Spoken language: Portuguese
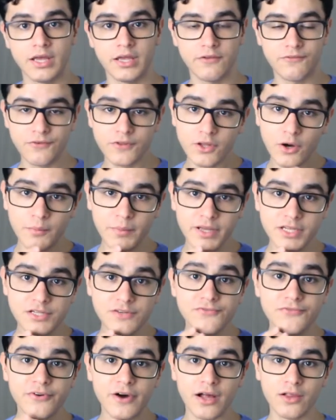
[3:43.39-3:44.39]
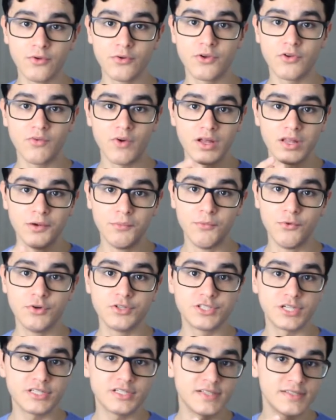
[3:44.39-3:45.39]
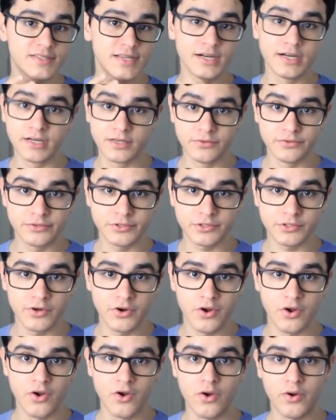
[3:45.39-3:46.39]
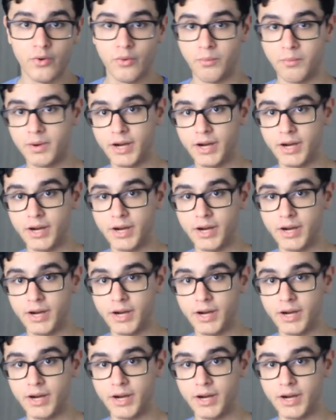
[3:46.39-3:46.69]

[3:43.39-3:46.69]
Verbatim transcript: e finalmente fala o que o Alan Moore já diz há anos: o